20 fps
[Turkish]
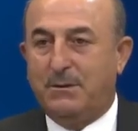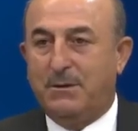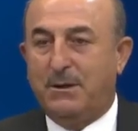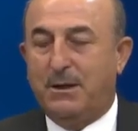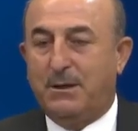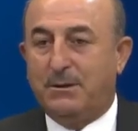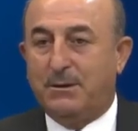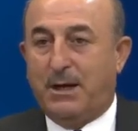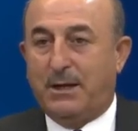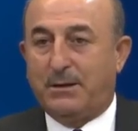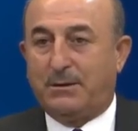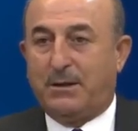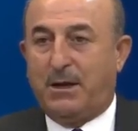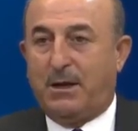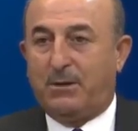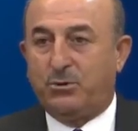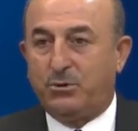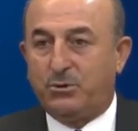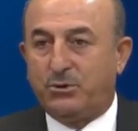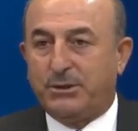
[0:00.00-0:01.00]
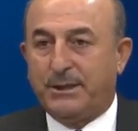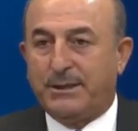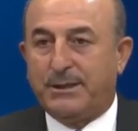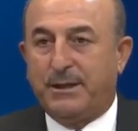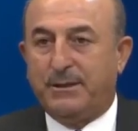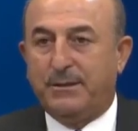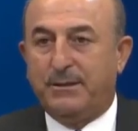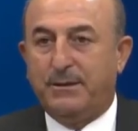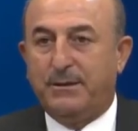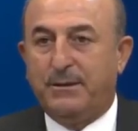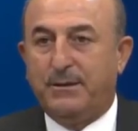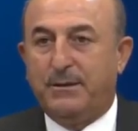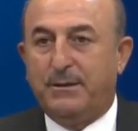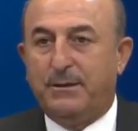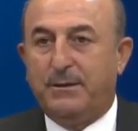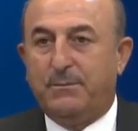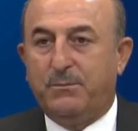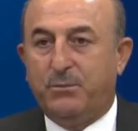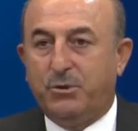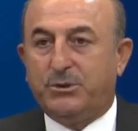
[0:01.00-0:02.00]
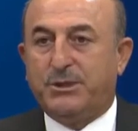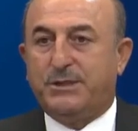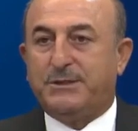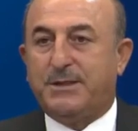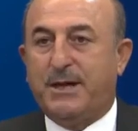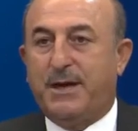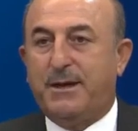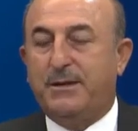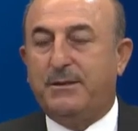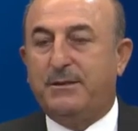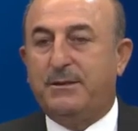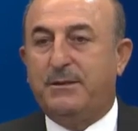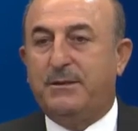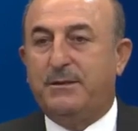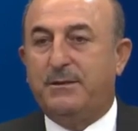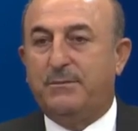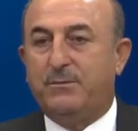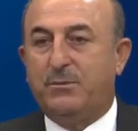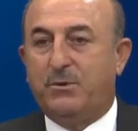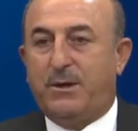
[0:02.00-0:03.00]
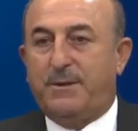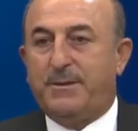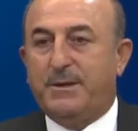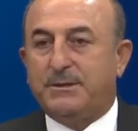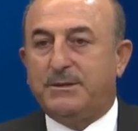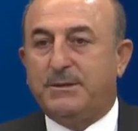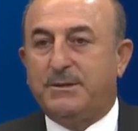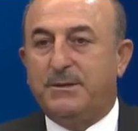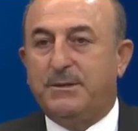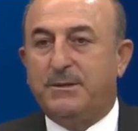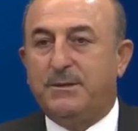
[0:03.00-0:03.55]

hatta Rusya'dan bu cesareti bulamazdı.